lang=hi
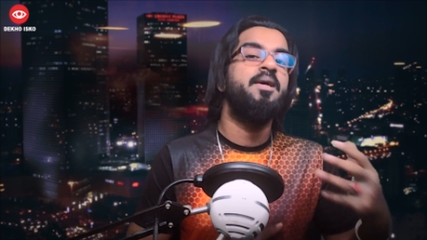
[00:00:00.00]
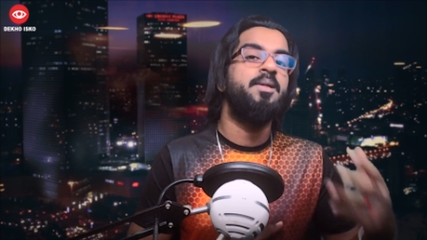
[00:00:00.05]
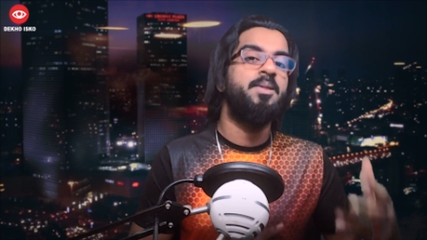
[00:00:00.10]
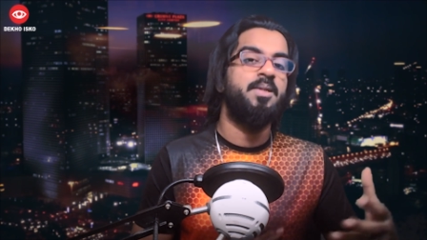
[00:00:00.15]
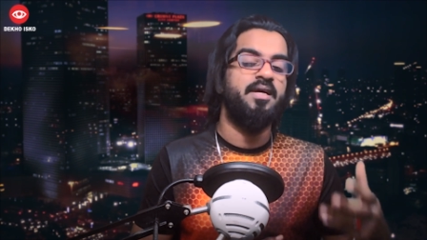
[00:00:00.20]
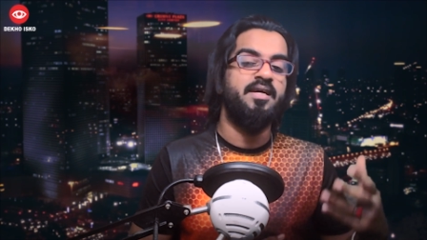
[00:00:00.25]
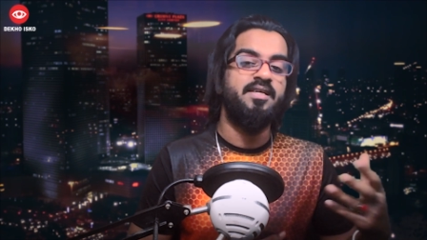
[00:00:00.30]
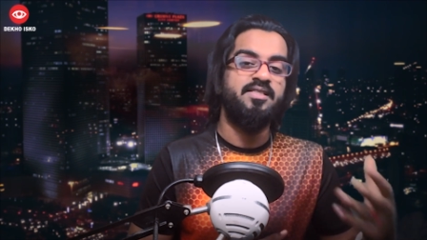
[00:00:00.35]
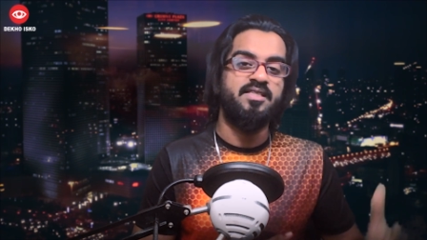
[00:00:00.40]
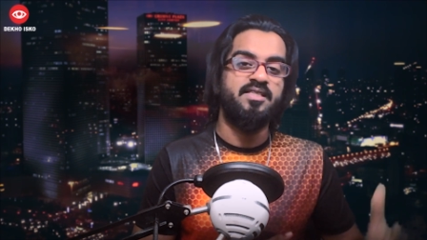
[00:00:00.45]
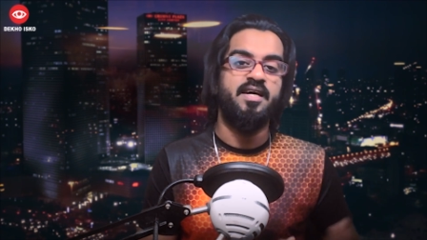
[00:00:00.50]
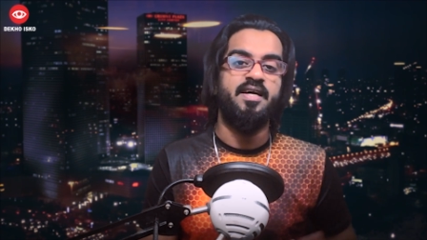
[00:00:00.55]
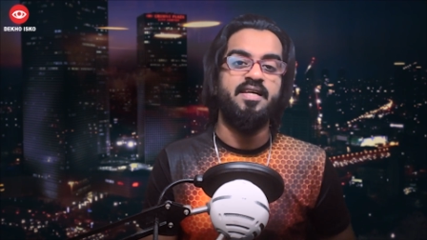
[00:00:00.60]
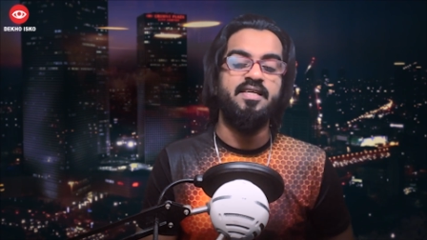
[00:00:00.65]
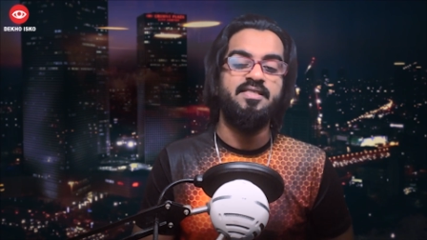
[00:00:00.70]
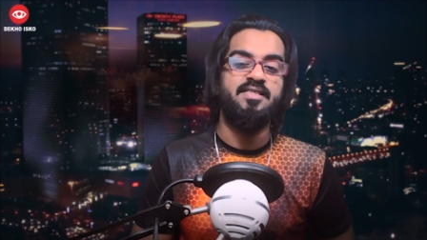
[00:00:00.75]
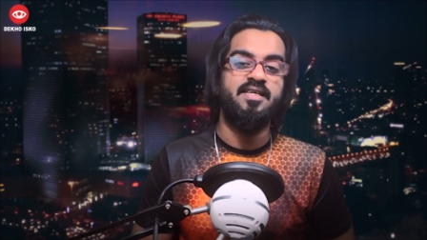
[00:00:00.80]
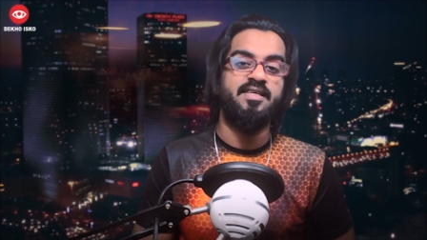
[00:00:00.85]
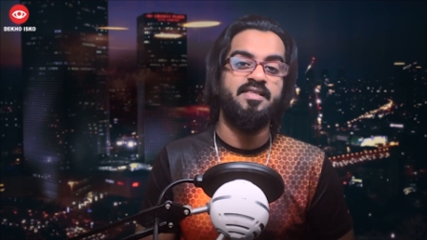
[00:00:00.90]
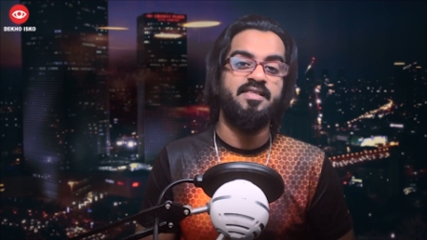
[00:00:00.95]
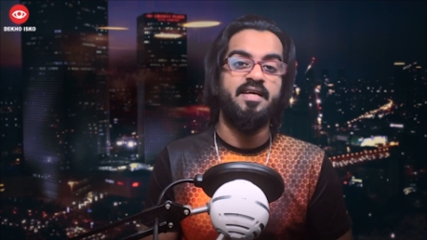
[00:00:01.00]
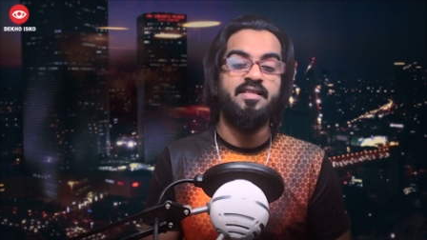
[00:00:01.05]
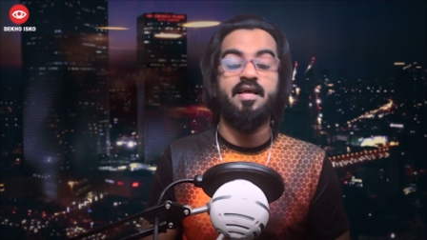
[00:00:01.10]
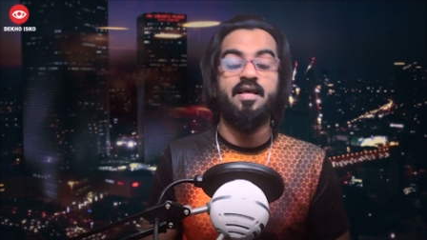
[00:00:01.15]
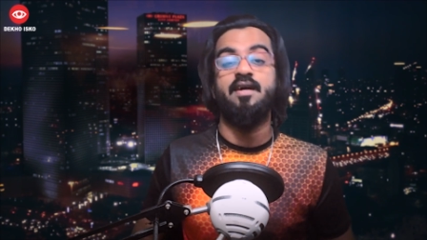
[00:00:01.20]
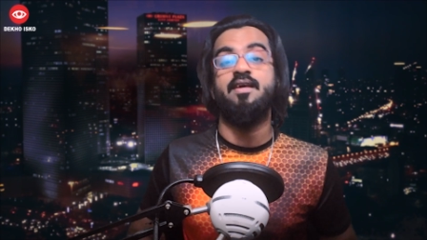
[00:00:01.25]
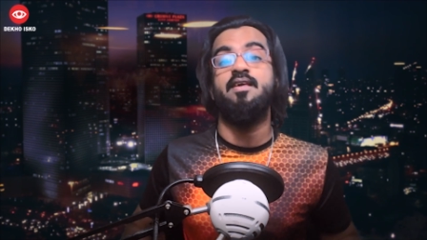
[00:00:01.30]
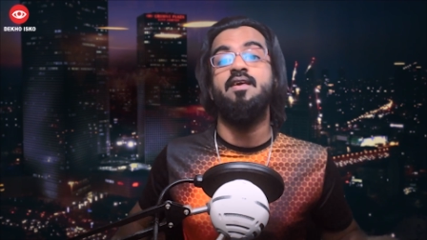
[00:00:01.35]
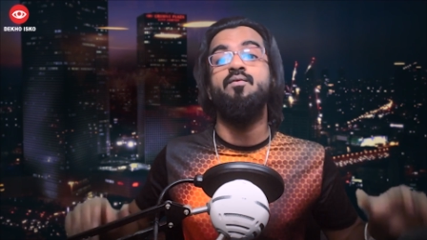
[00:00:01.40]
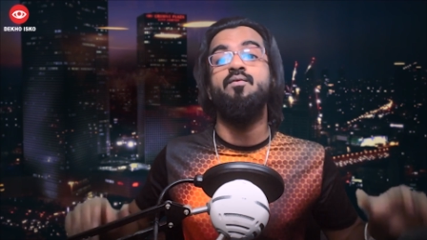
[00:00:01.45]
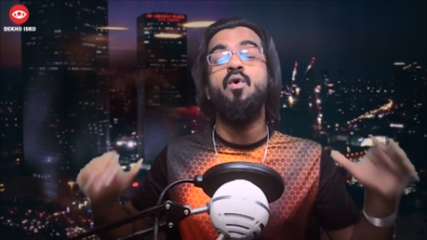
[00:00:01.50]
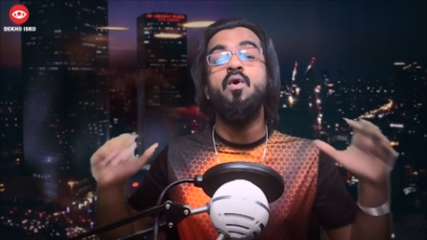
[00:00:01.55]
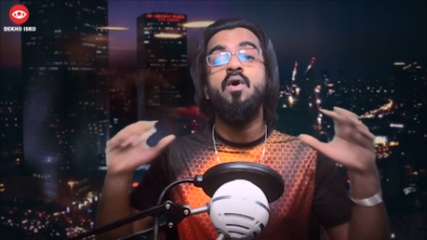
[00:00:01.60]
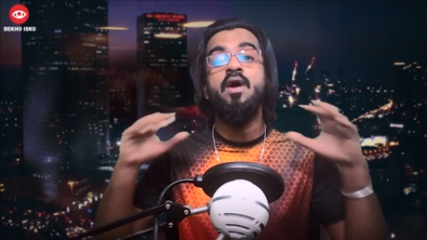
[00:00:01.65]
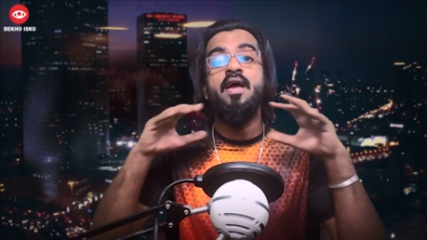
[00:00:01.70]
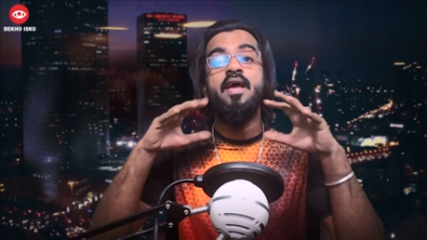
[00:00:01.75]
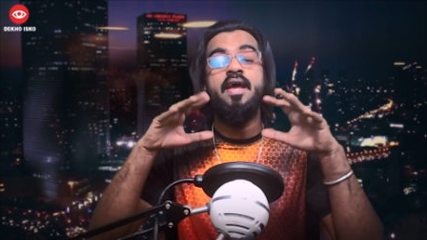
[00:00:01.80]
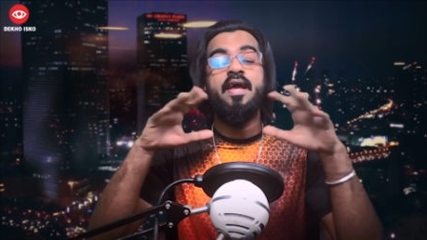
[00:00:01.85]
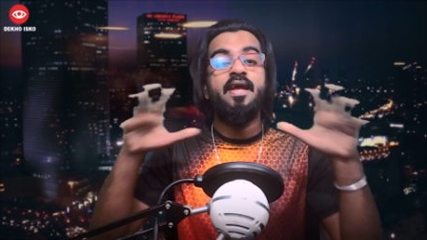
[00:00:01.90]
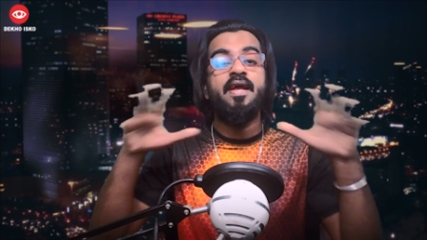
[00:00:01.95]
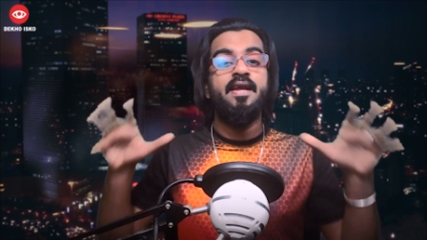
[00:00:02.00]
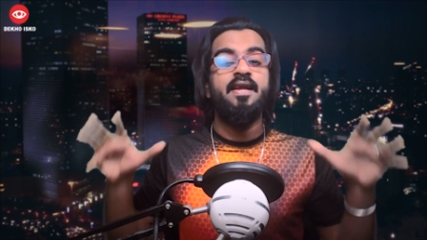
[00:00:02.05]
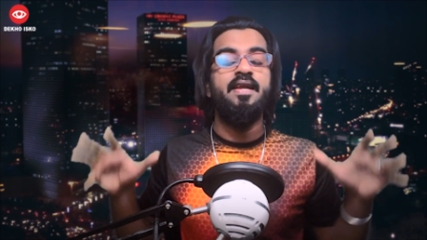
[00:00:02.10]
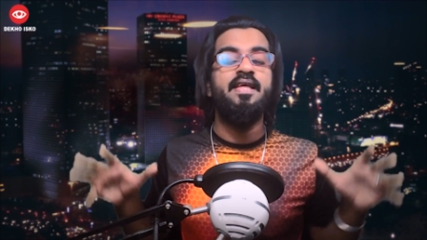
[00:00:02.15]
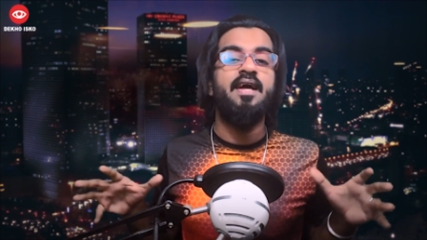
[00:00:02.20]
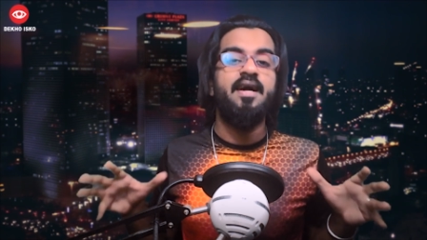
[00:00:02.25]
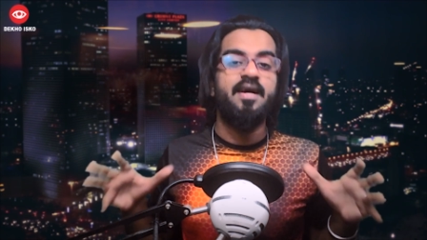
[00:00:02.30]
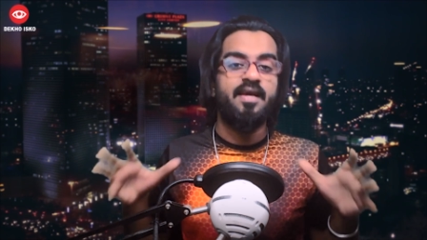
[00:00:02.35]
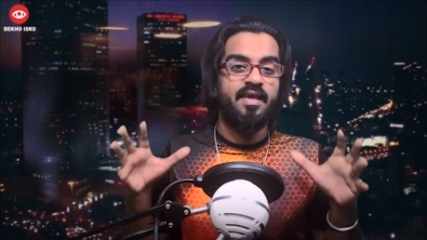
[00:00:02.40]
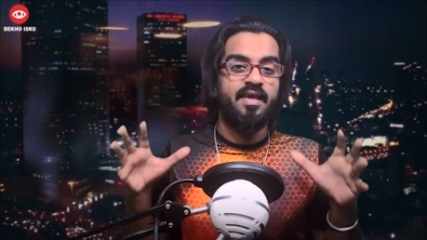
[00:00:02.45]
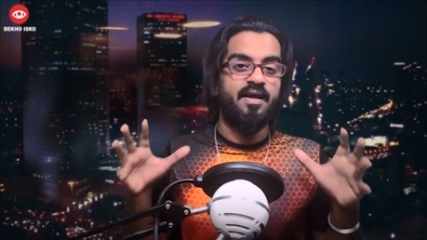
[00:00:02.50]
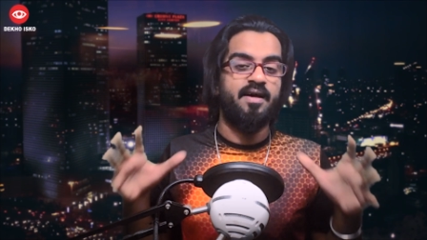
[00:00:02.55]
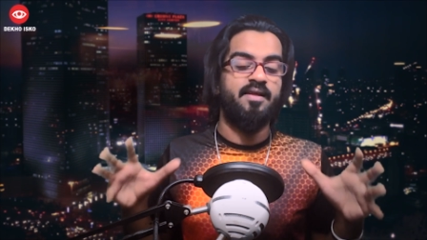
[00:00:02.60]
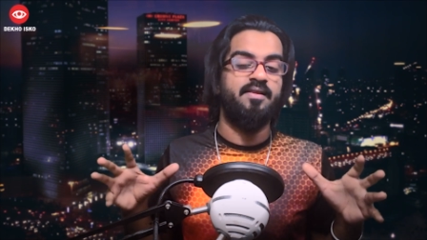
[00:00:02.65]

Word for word: शेयर्स खरीद सकता है ताकि वो इंडिया के